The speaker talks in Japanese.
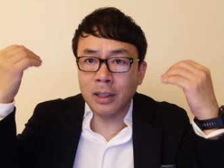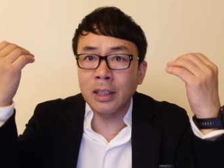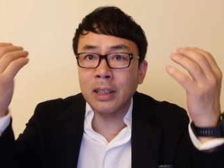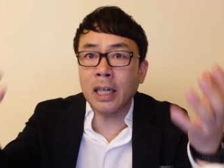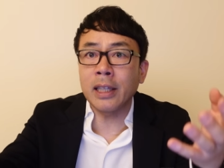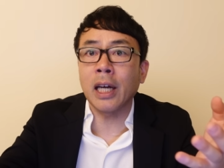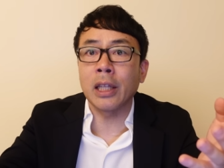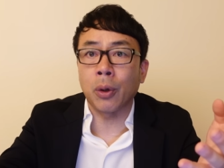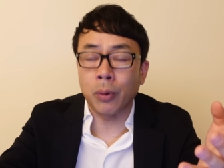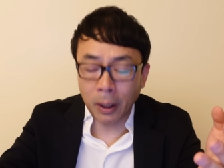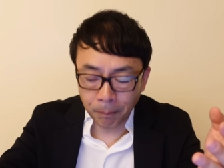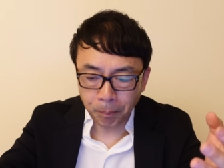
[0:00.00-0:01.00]
震災手形
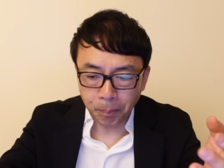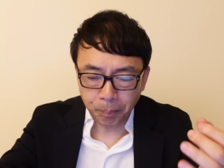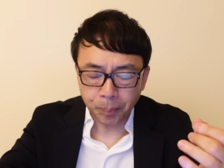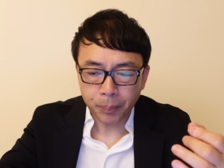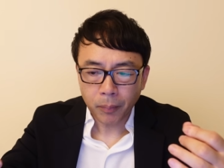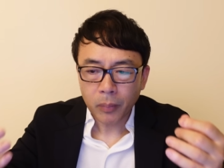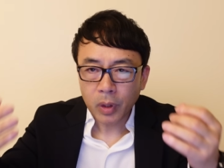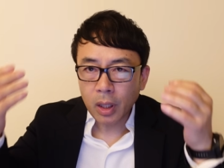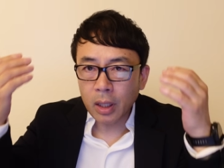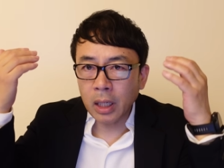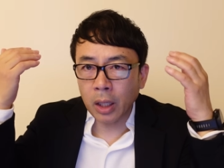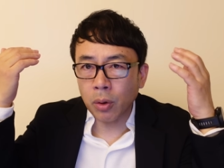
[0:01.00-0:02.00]
をね、
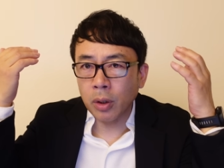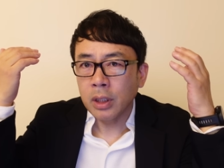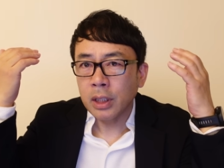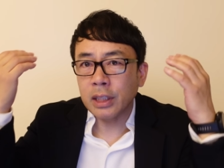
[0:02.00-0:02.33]
あの、